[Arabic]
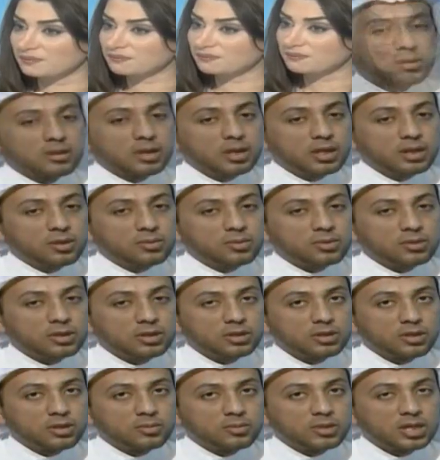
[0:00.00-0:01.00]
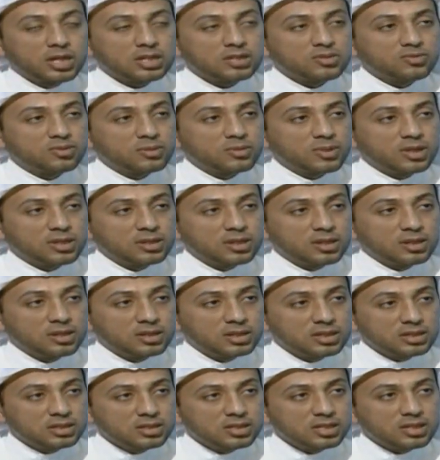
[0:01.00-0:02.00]
المرضى يكون عندهم نقص في بعض
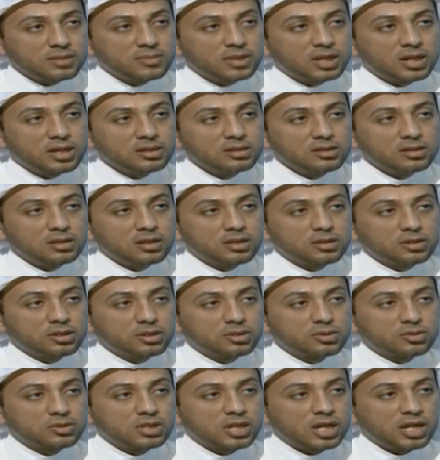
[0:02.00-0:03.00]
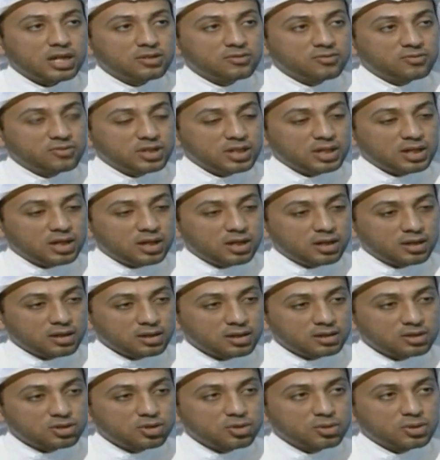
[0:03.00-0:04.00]
الإنزيمات التي تساعد في حرق
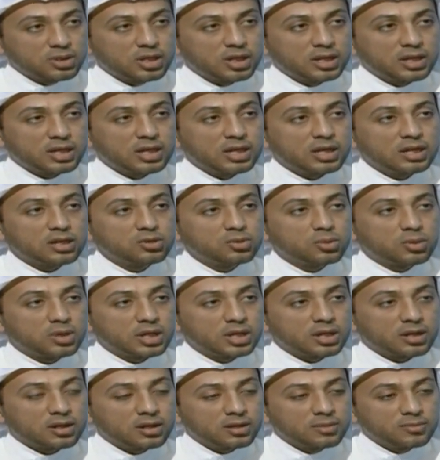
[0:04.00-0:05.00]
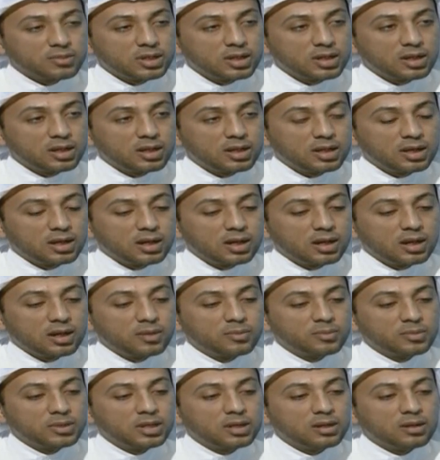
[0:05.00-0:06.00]
السكريات وغيرها من
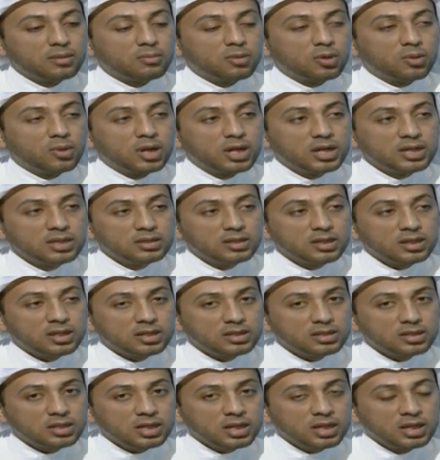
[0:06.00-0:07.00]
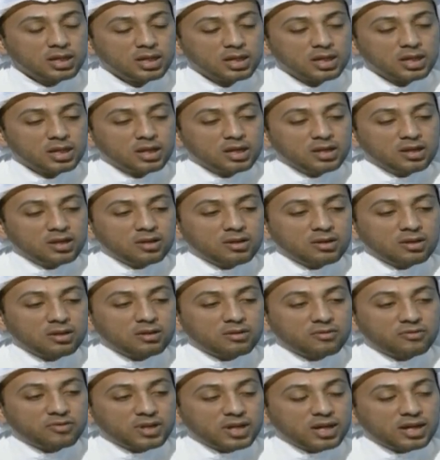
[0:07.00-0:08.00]
من المواد التي
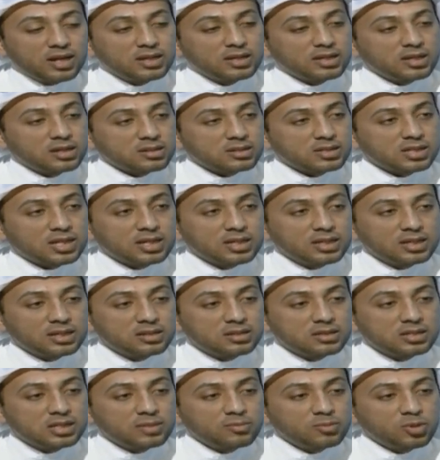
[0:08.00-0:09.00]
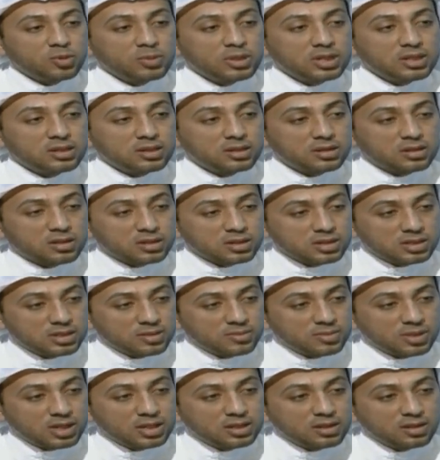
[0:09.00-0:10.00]
في حال نقص هذا الانزيم ممكن
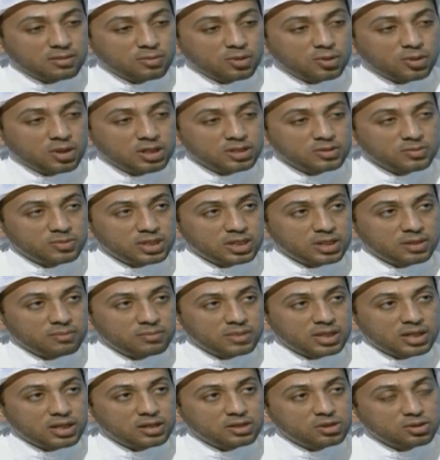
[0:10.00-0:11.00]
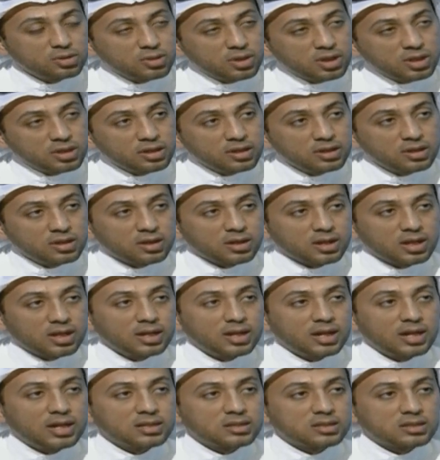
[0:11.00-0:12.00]
تترسب هذه المواد بكميات تؤثر
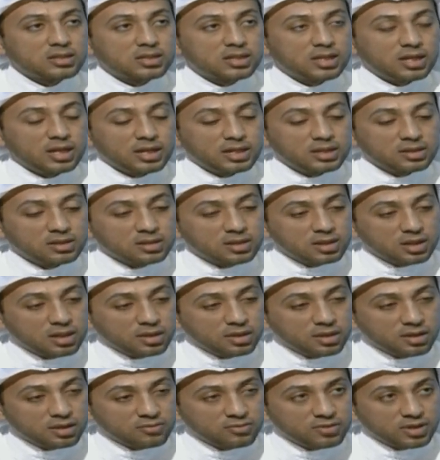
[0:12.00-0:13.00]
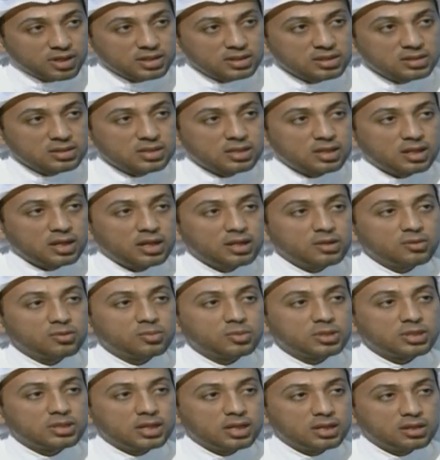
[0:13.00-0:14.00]
على عدسه العين تتاثر في عدسه العين
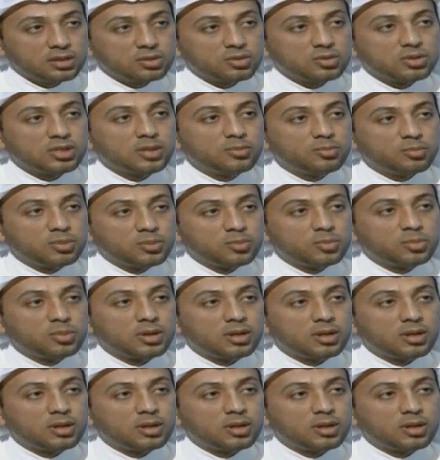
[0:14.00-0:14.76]
وبالتالي تسبب